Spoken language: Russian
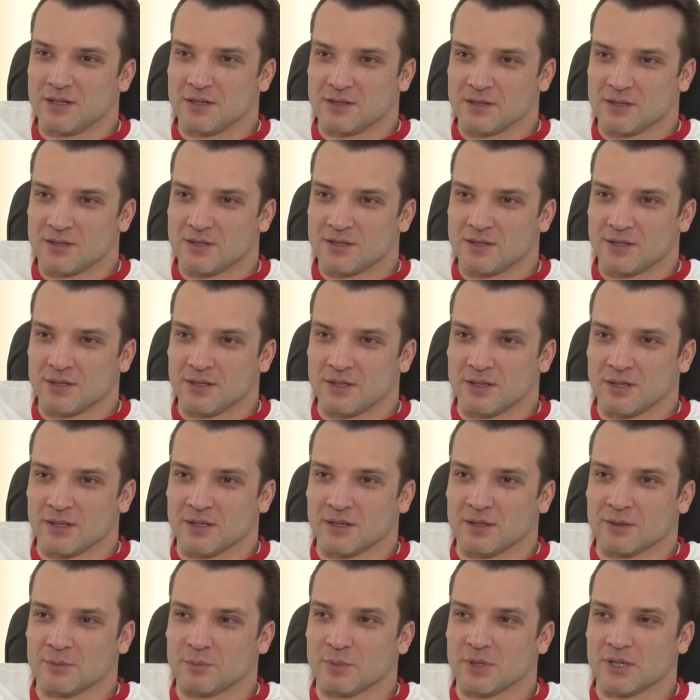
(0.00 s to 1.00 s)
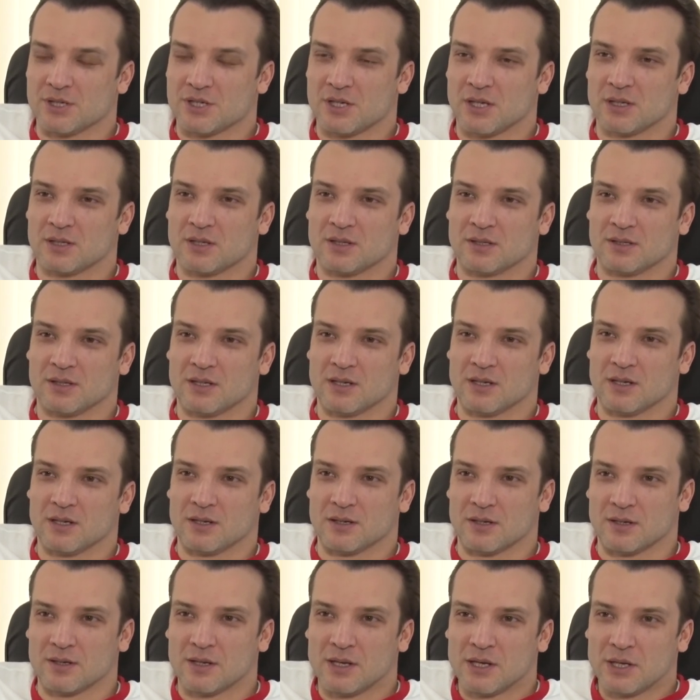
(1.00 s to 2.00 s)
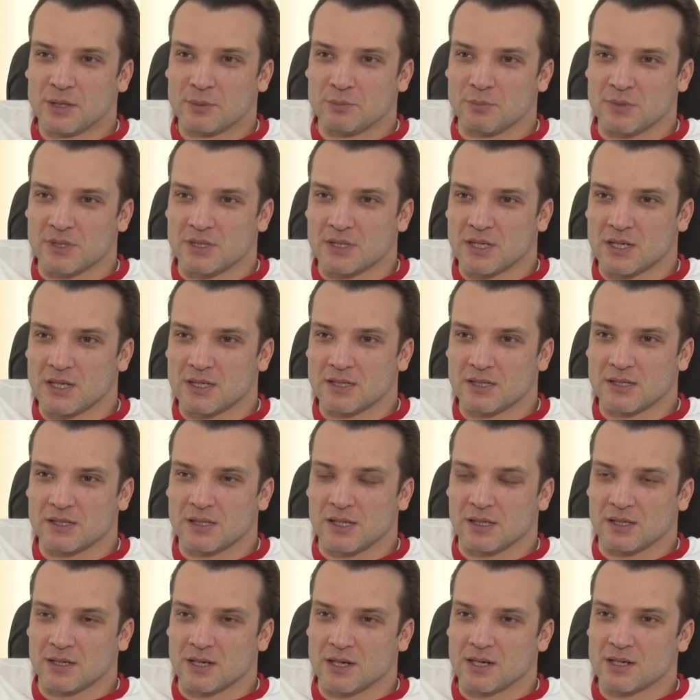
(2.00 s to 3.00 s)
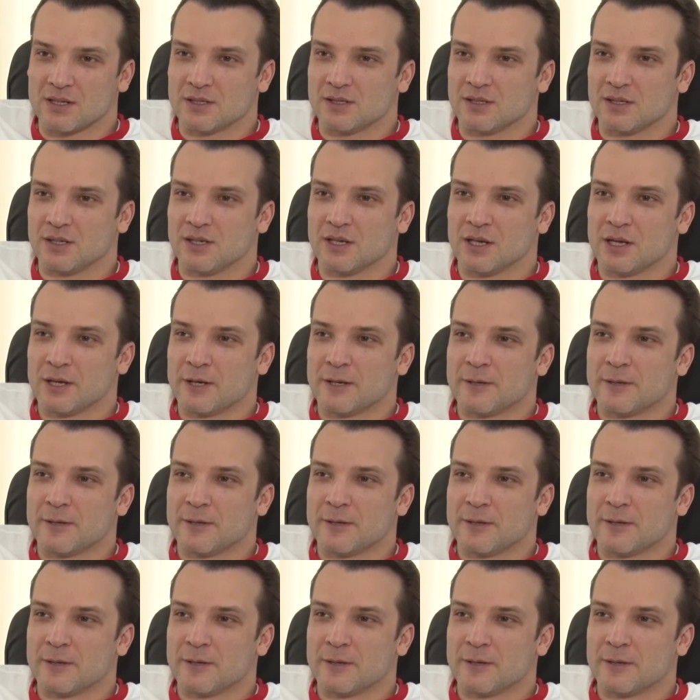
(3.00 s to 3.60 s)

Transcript: есть и площадка для метаний, толканий,